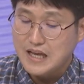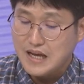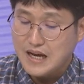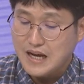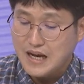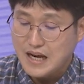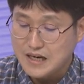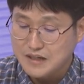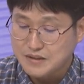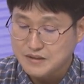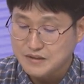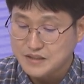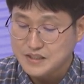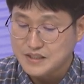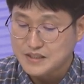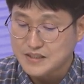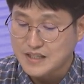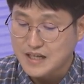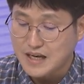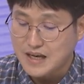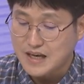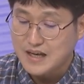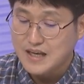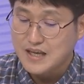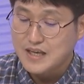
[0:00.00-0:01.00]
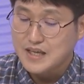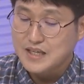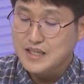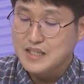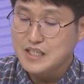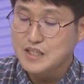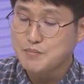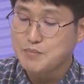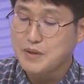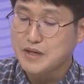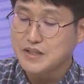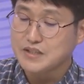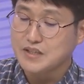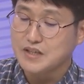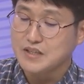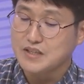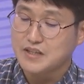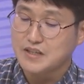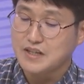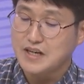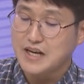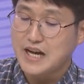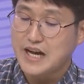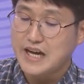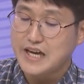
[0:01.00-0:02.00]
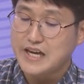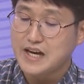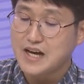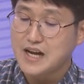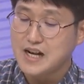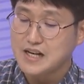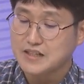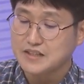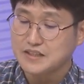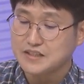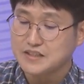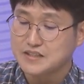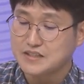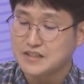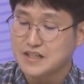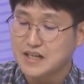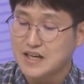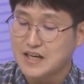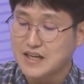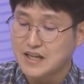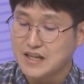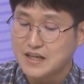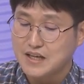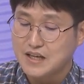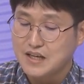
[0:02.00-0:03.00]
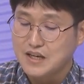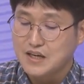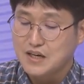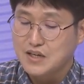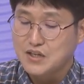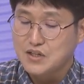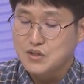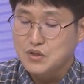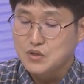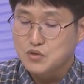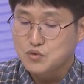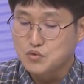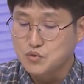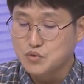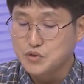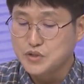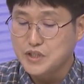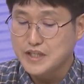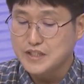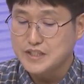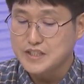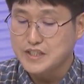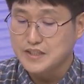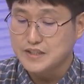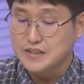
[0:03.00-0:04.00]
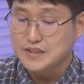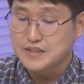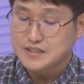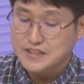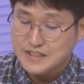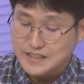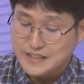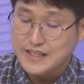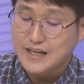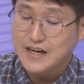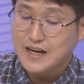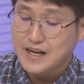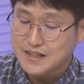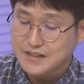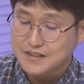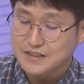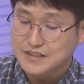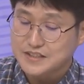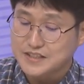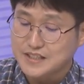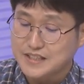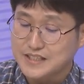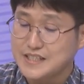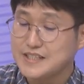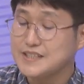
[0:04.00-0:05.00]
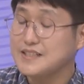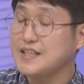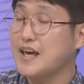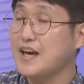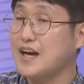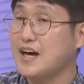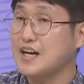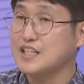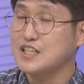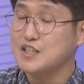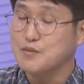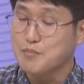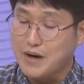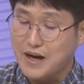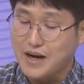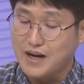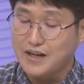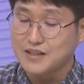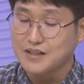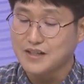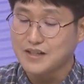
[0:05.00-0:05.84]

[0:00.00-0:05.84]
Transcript: 할 것이냐, 입학 연령을 하향할 것이냐, 둘째 진행할 것이냐 이 세 가지 방안을